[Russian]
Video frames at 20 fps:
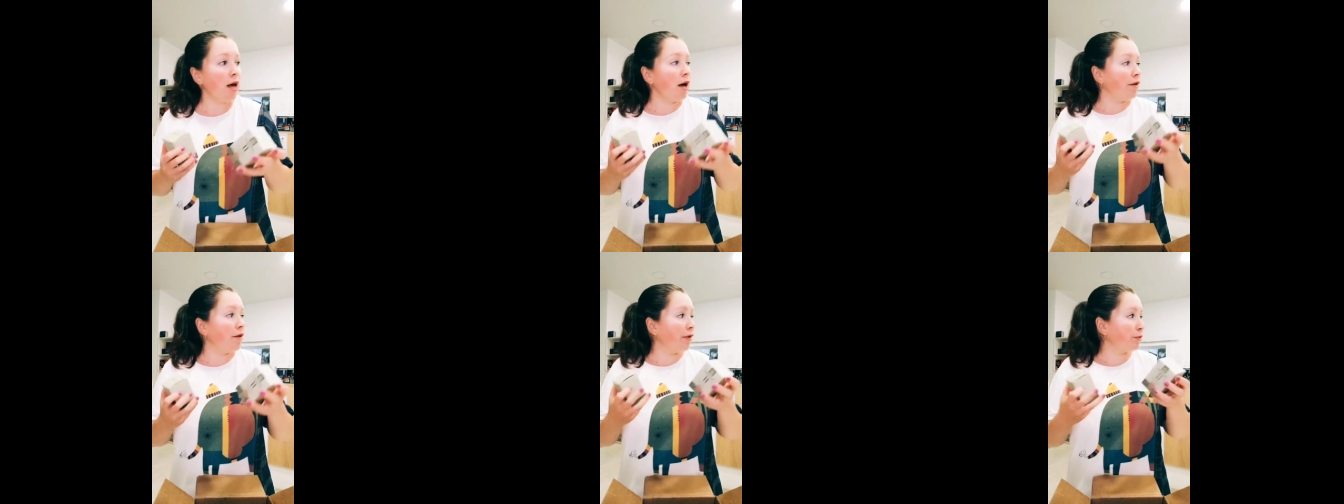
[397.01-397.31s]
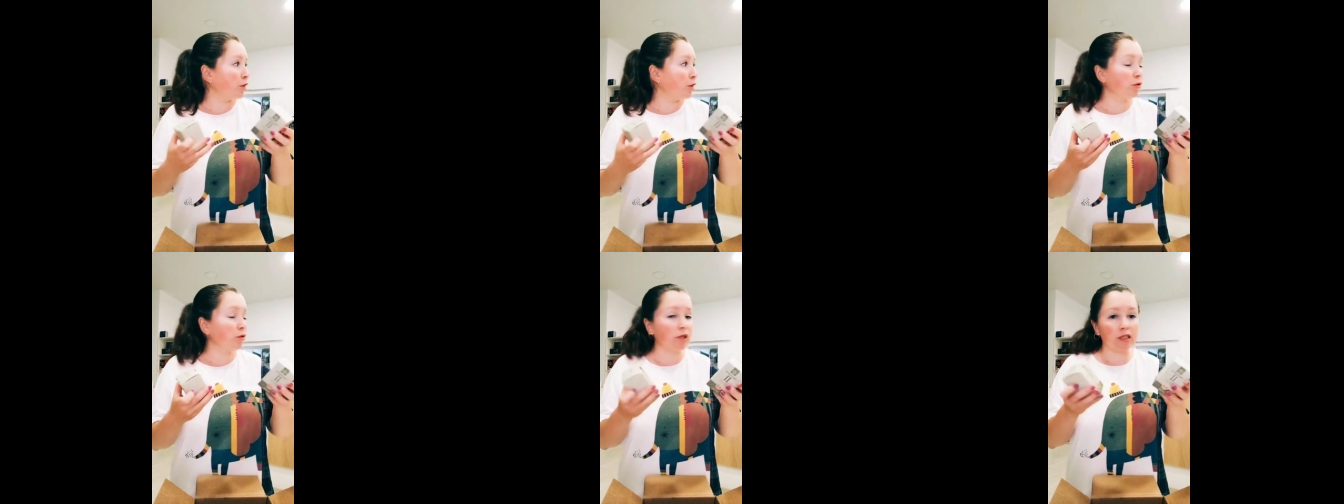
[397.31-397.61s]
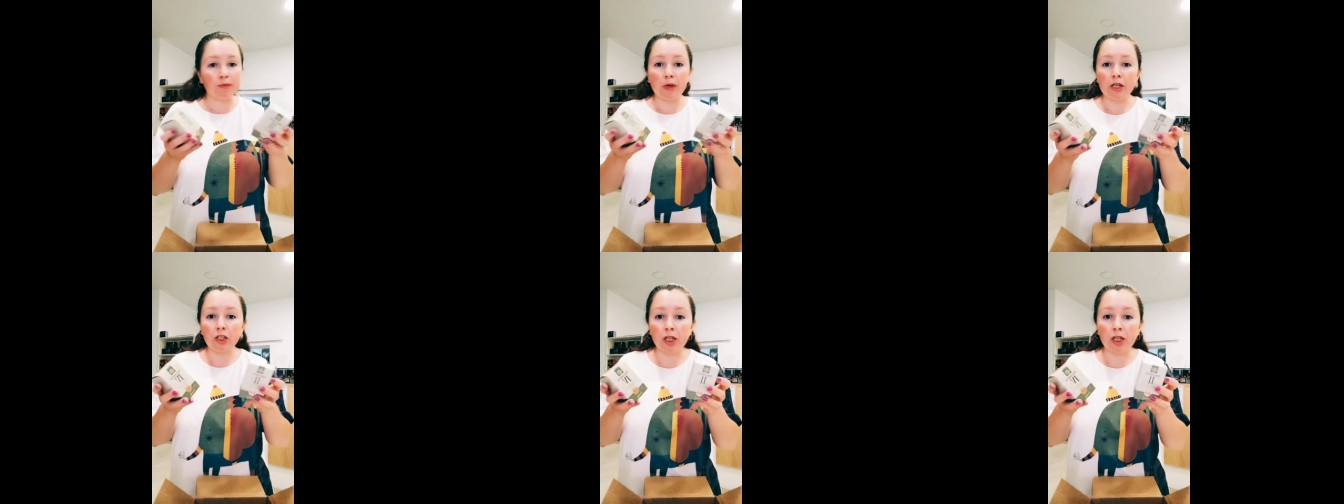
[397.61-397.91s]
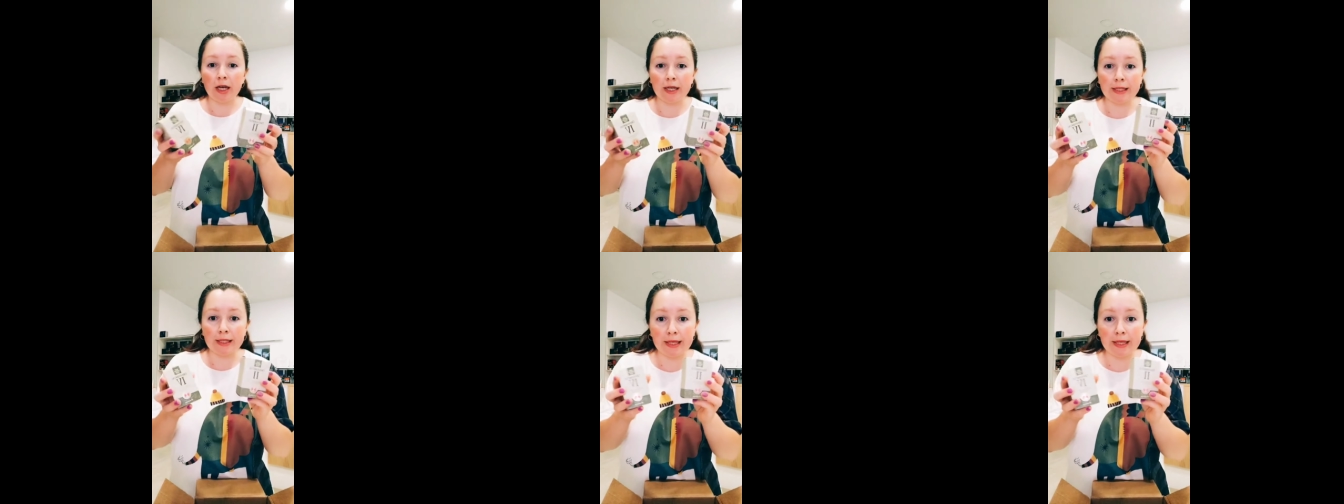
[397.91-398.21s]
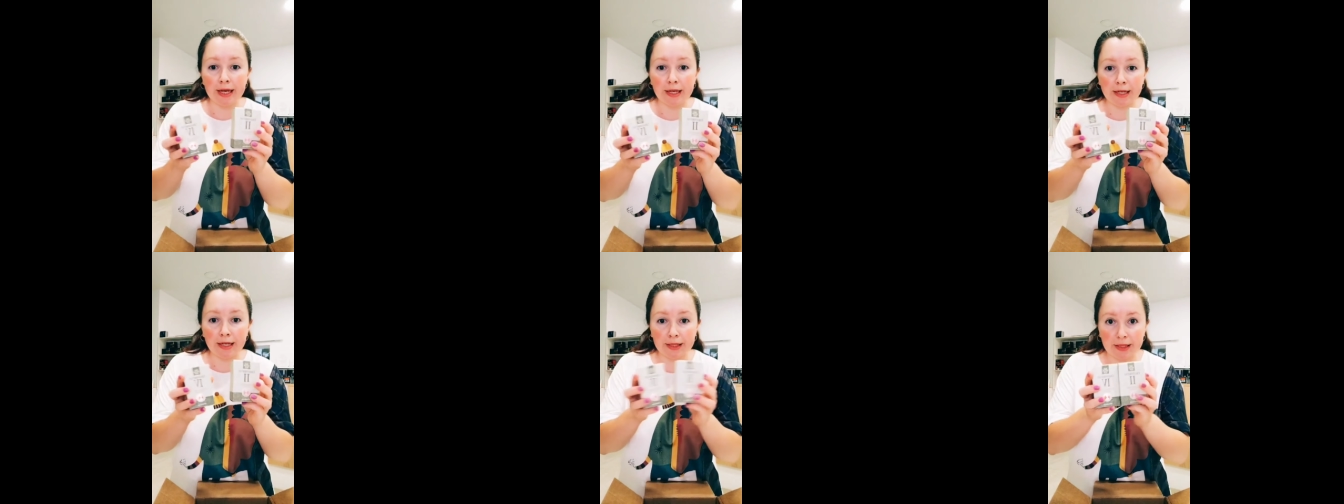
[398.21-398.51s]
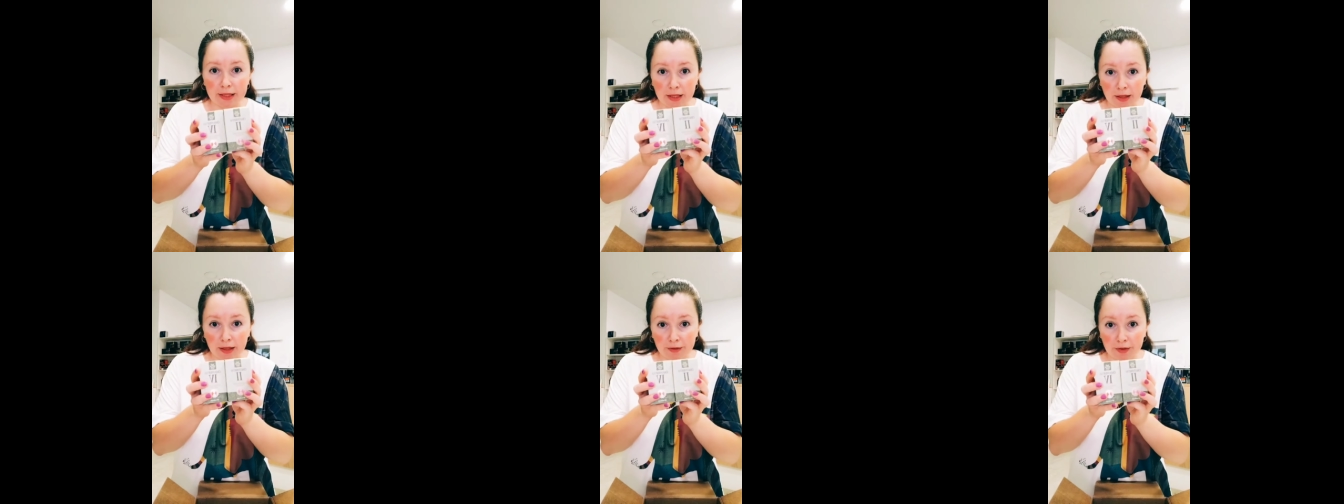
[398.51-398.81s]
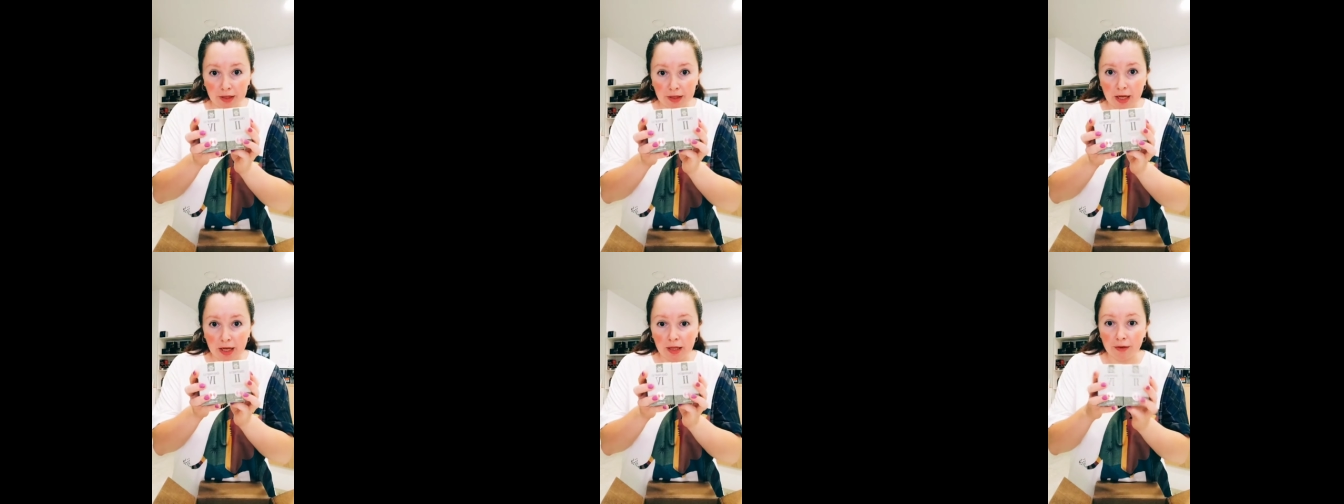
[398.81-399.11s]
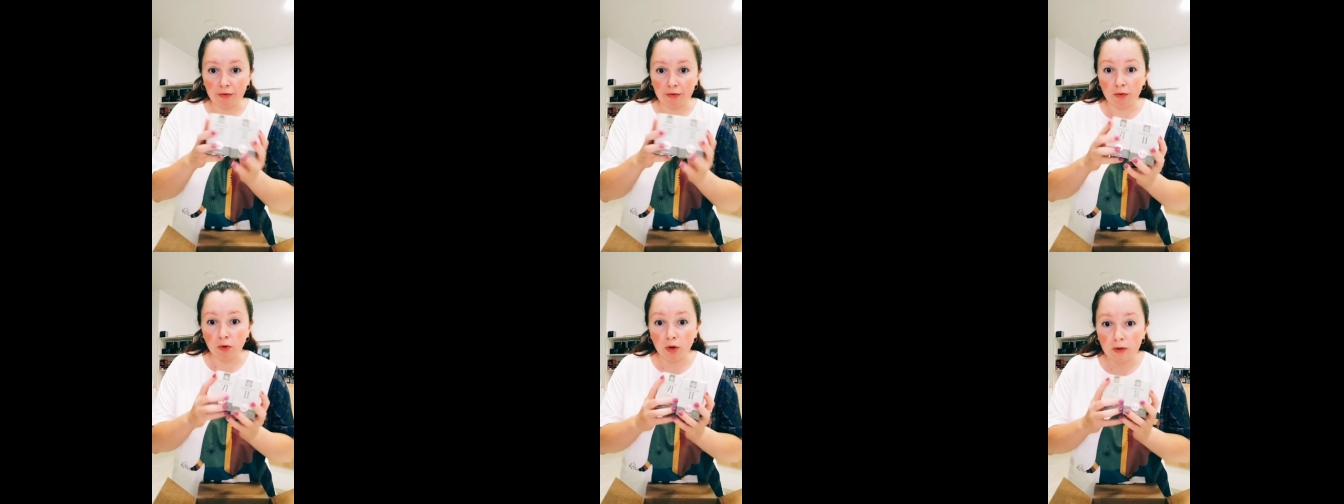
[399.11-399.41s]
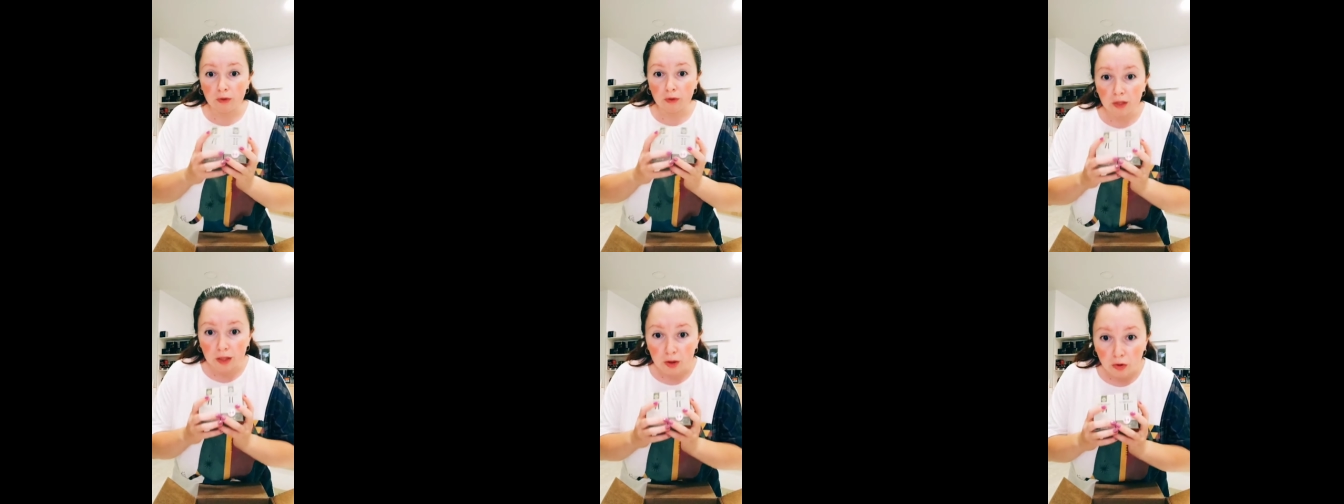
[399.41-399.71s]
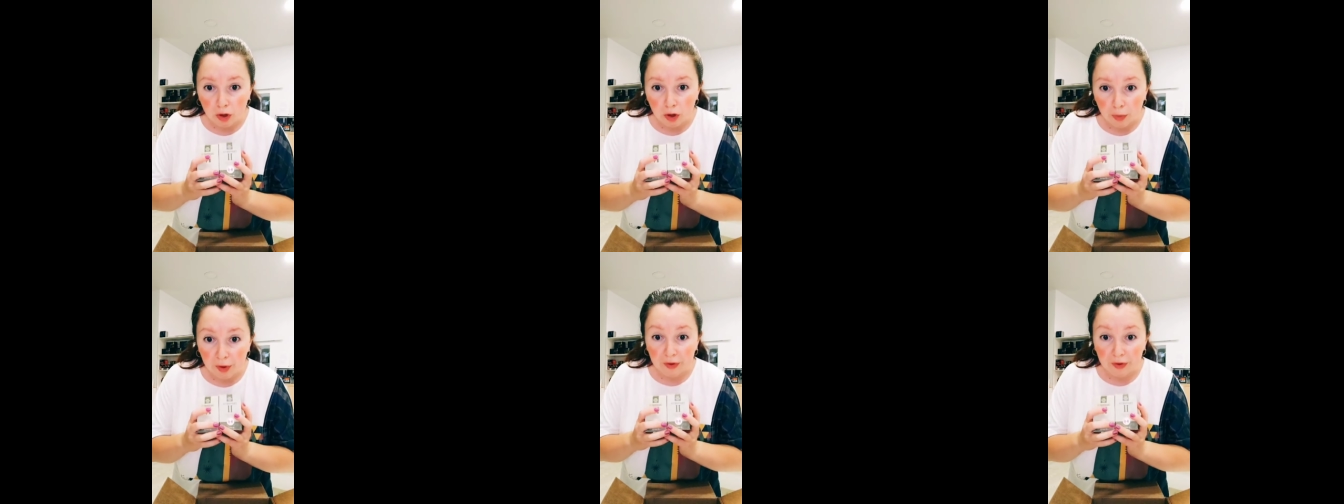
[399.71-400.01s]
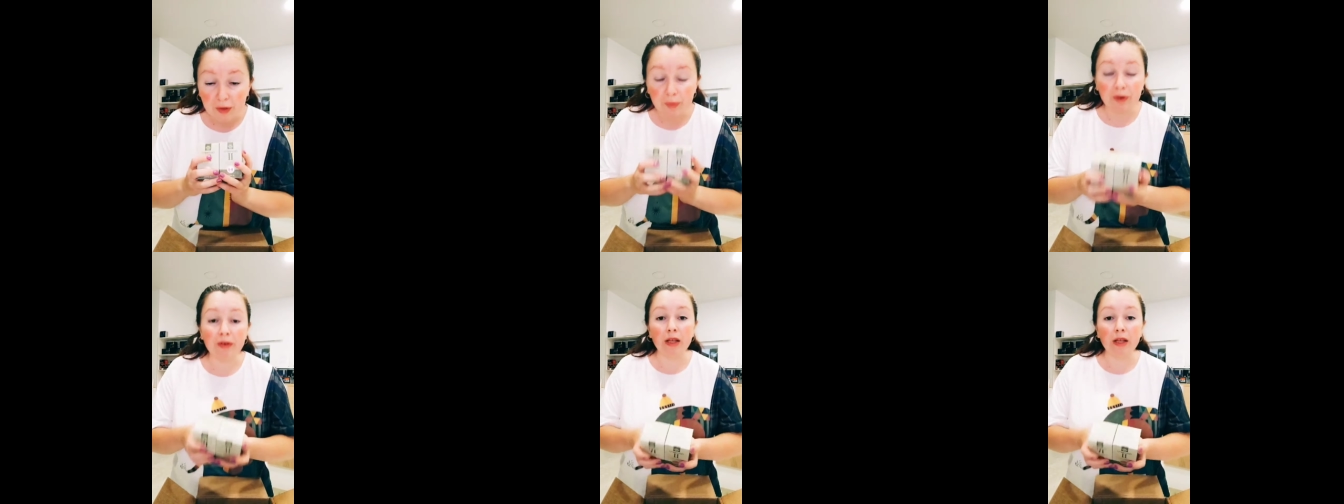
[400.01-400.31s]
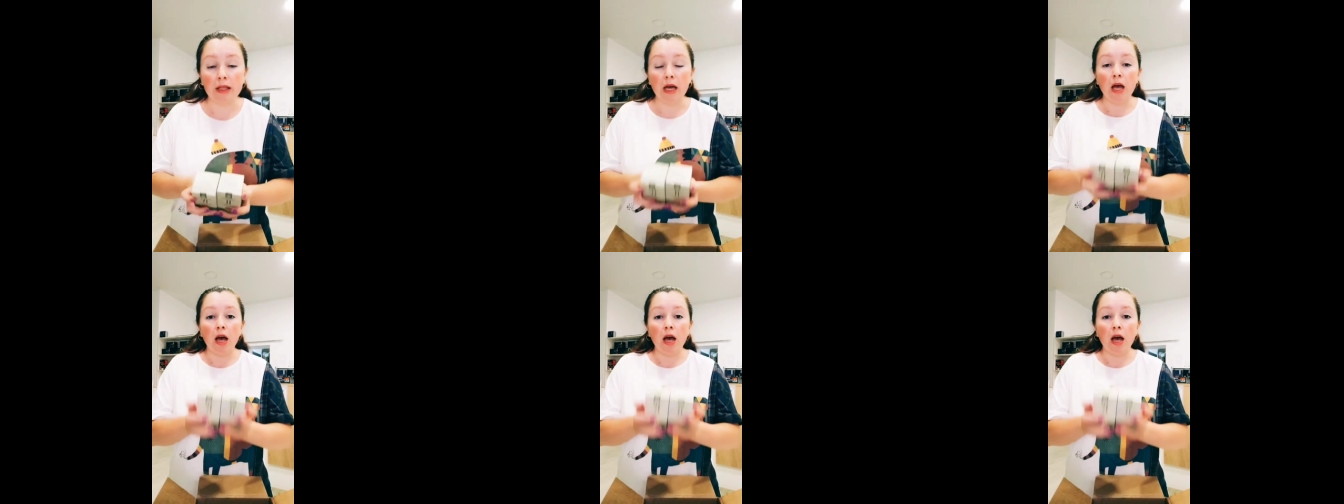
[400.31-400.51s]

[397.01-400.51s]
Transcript: Вообще у нас большая серия синхровиталов. О, Ленок, привет, привет.